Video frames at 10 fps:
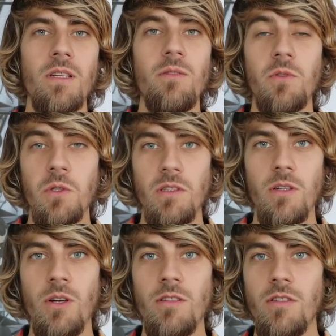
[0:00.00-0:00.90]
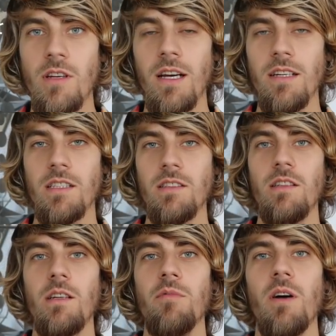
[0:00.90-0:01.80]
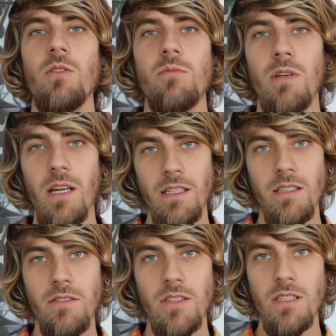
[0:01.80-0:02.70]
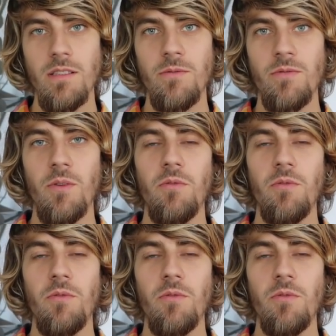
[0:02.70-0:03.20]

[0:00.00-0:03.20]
Viele Früchte heutzutage sind einfach aus dem Gleichgewicht.